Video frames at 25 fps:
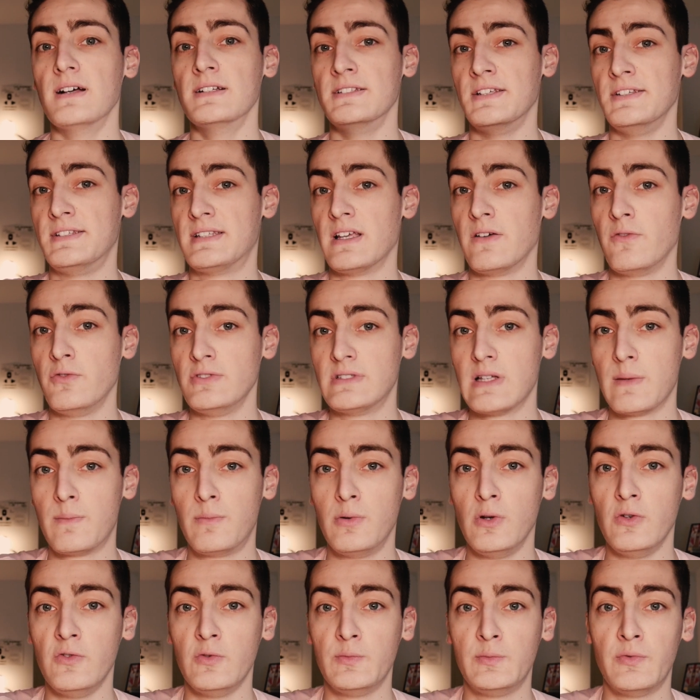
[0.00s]
Si ça vous a
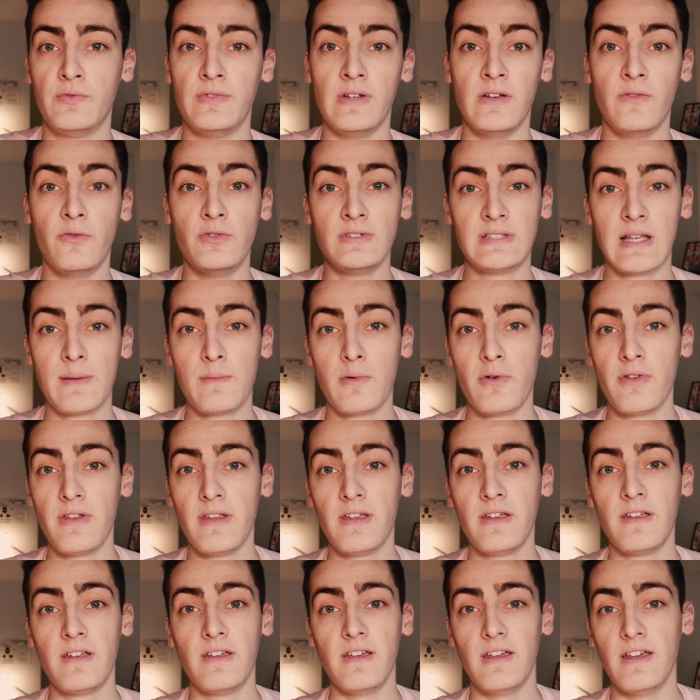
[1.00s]
plu, vous pouvez vous
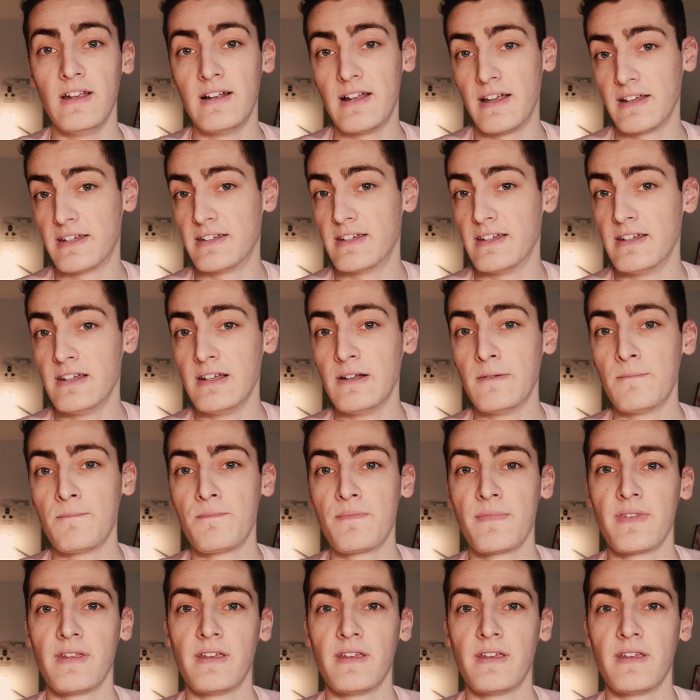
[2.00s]
abonner et liker.